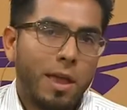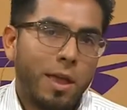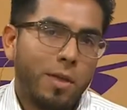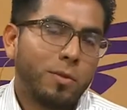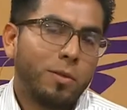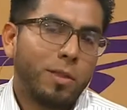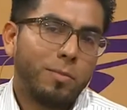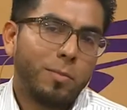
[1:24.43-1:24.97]
y allá
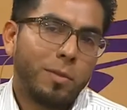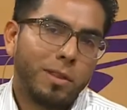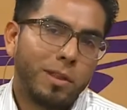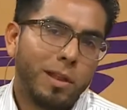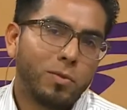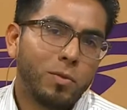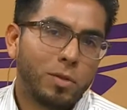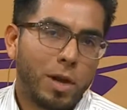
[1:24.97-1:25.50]
ellos también
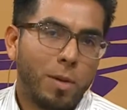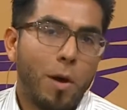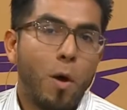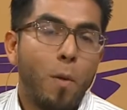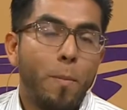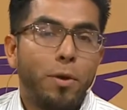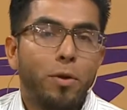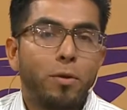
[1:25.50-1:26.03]
tienen sus
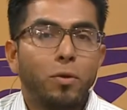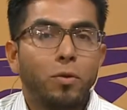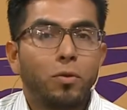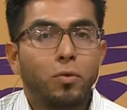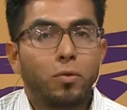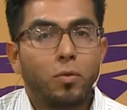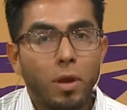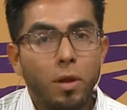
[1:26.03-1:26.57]
trabajos, pero los
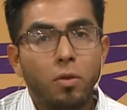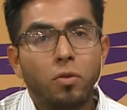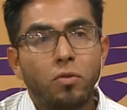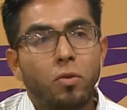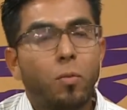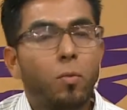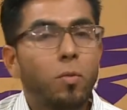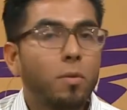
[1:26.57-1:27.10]
sueldos
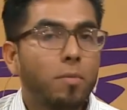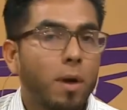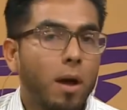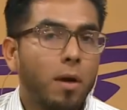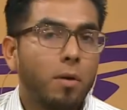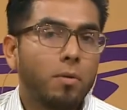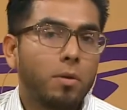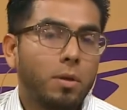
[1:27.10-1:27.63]
son muy
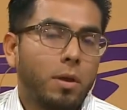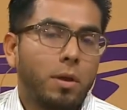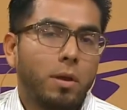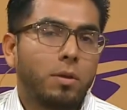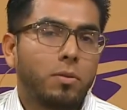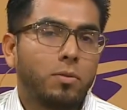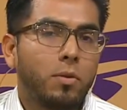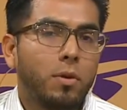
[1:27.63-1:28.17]
bajos,
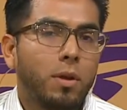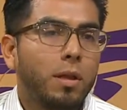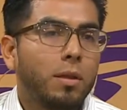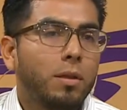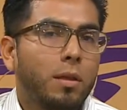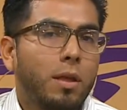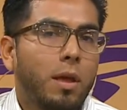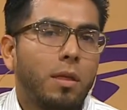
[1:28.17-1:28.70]
que son
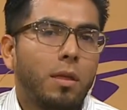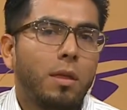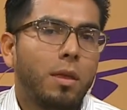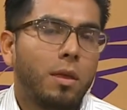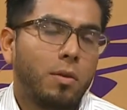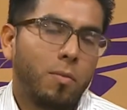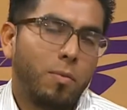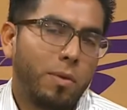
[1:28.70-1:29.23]
cantidades
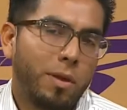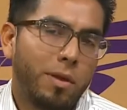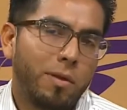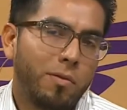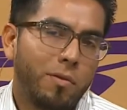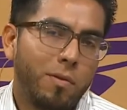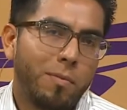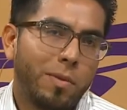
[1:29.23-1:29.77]
que no pueden
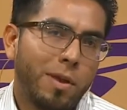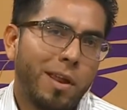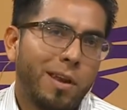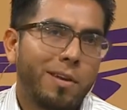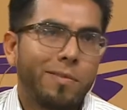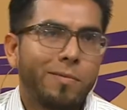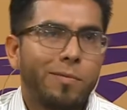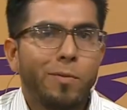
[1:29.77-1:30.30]

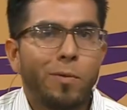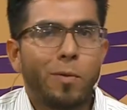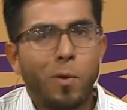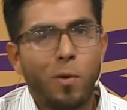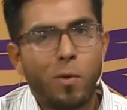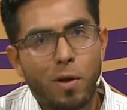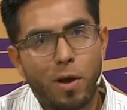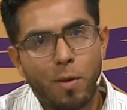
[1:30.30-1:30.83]
comprar.
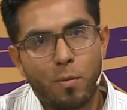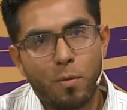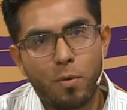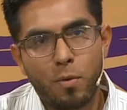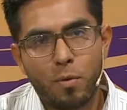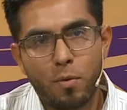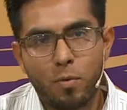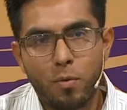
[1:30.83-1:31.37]

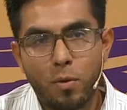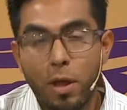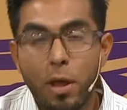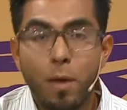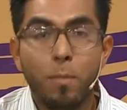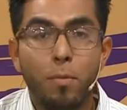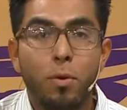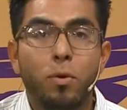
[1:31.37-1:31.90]
Colocamos un
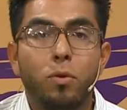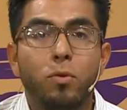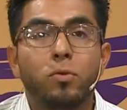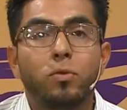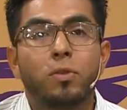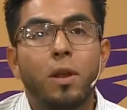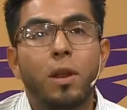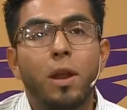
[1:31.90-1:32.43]
ejemplo de
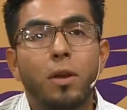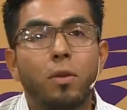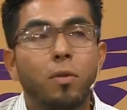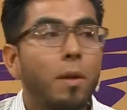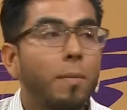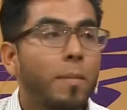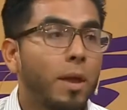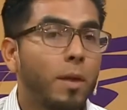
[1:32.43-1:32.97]
un
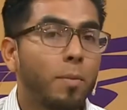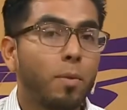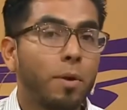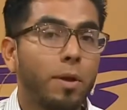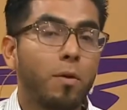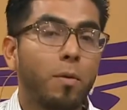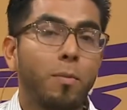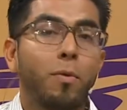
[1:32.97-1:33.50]
salario al mes,
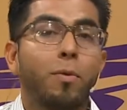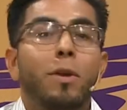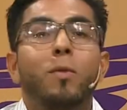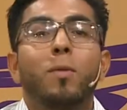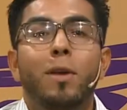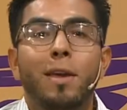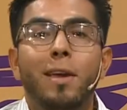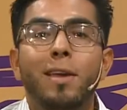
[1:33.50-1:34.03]
puede comprar un
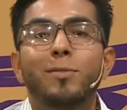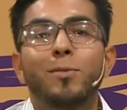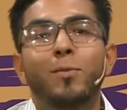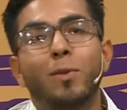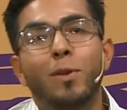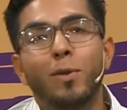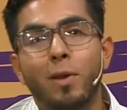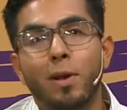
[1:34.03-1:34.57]
kilo de queso o
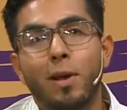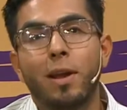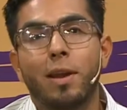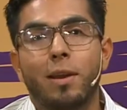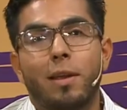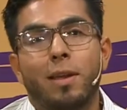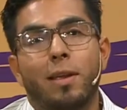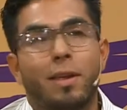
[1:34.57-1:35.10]
un kilo de
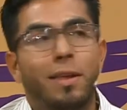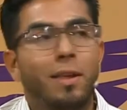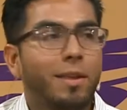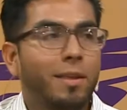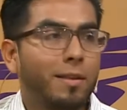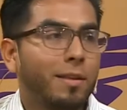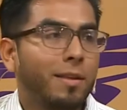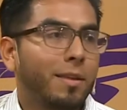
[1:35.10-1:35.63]
carne.
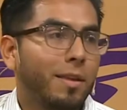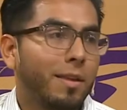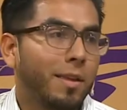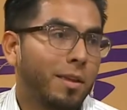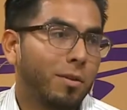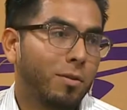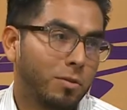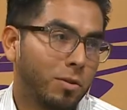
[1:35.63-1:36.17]
Eh,